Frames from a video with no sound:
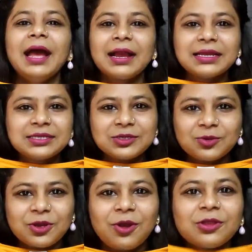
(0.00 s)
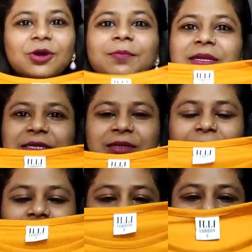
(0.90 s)
ये आगे से छोटा होता है और पीछे से
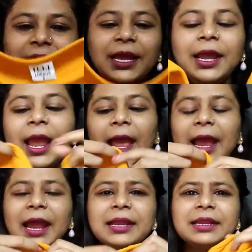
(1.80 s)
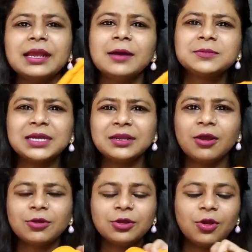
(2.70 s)
बड़ा होता है एंड ये अपसाइड
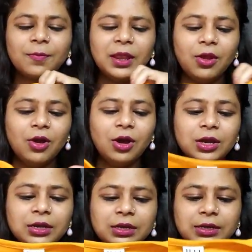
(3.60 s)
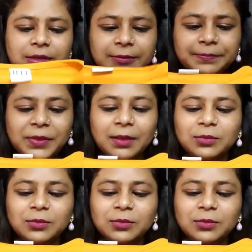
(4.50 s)
डाउन टॉप है और uh,